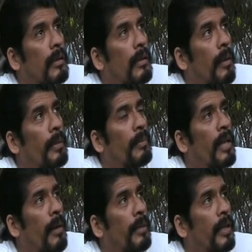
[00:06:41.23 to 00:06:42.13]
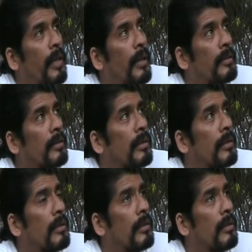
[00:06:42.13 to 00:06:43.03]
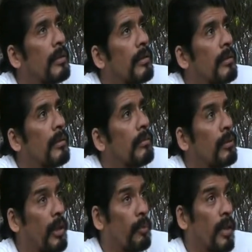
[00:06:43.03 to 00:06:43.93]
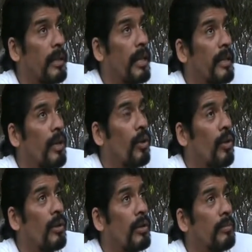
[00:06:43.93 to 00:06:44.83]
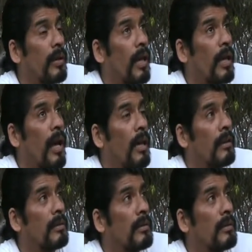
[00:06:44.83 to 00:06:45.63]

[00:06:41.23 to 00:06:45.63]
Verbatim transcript: La primera vez voté por Adriana Doy, para acá.